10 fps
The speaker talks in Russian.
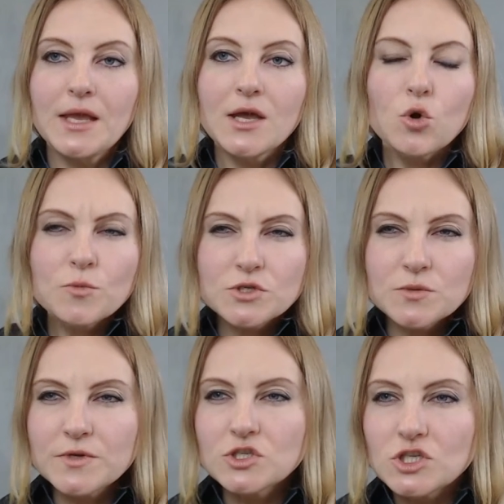Общей
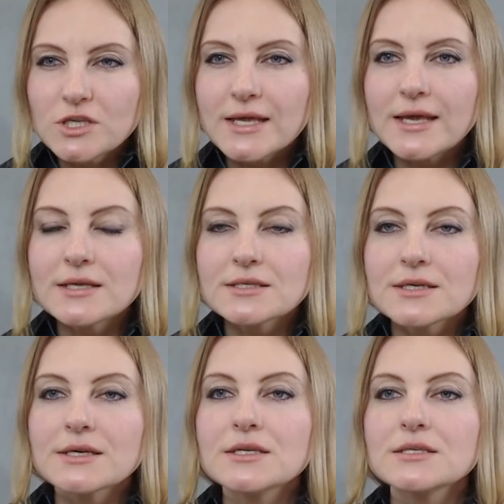причиной этих
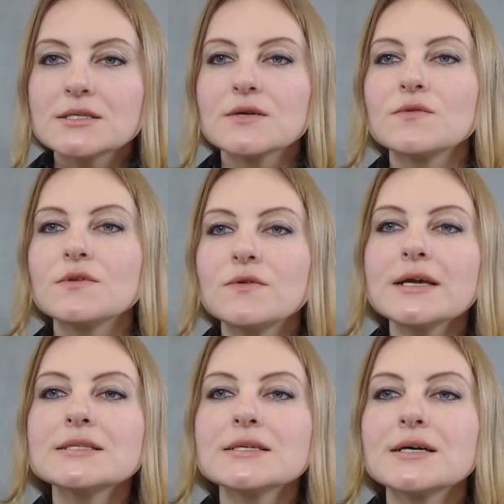кризисов
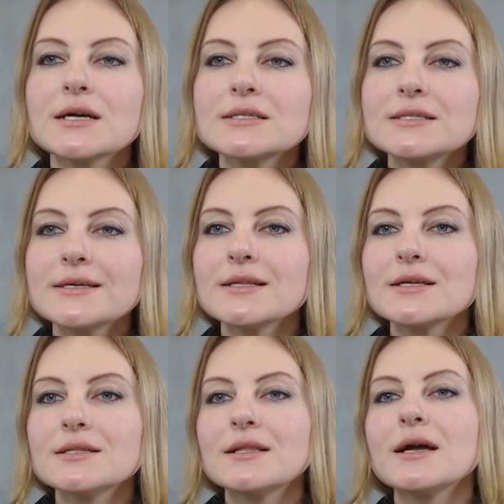является характерное
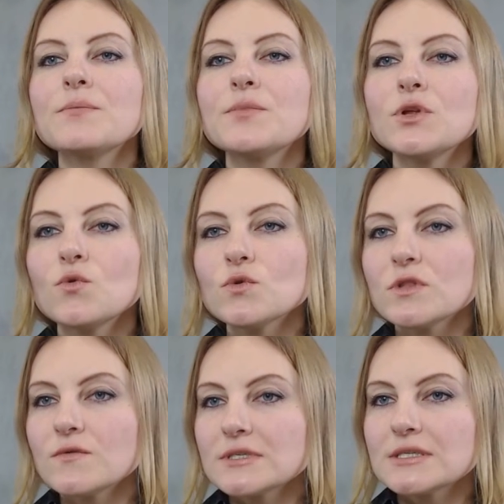для
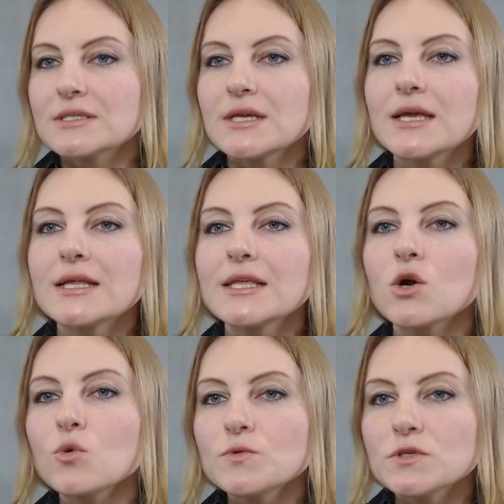переходного состояния
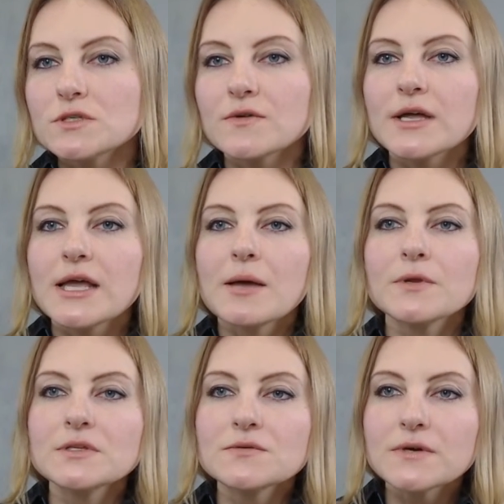общества
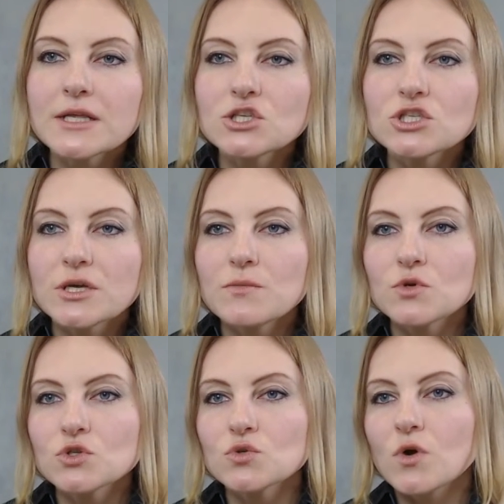противоречие
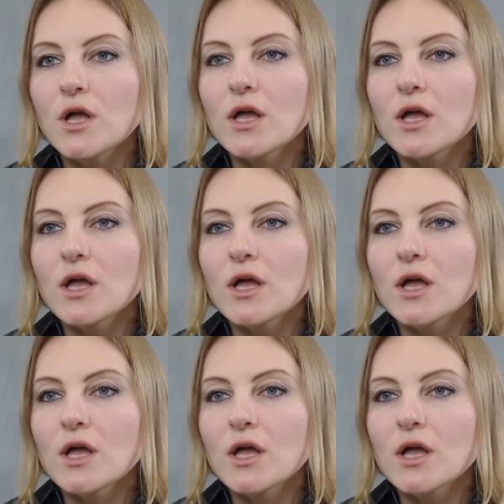между